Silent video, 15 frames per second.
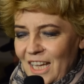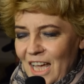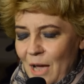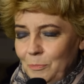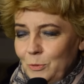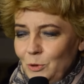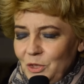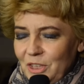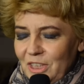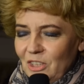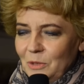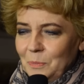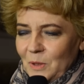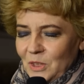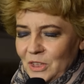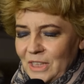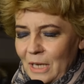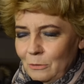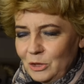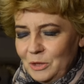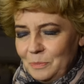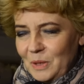a później
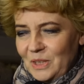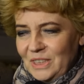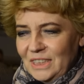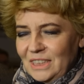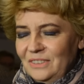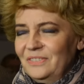rozpoczynał się proces